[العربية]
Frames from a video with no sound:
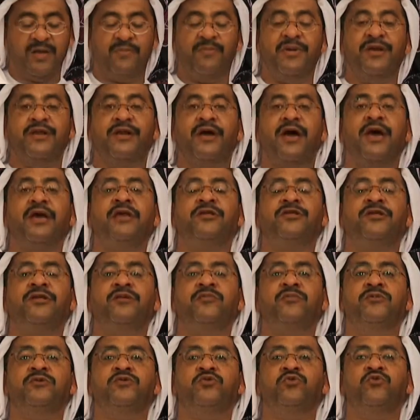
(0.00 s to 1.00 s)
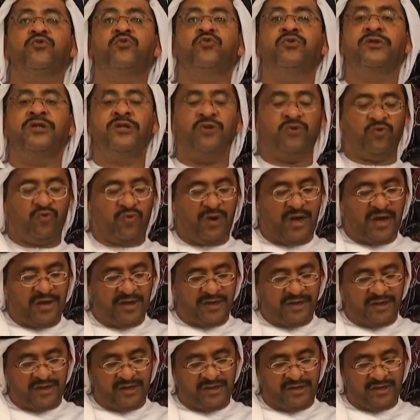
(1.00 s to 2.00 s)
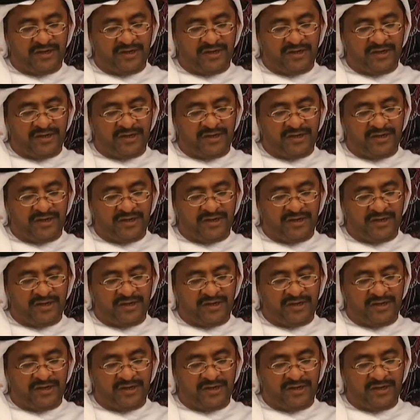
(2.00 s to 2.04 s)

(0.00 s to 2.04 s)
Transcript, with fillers: بين خيط من جنون واهن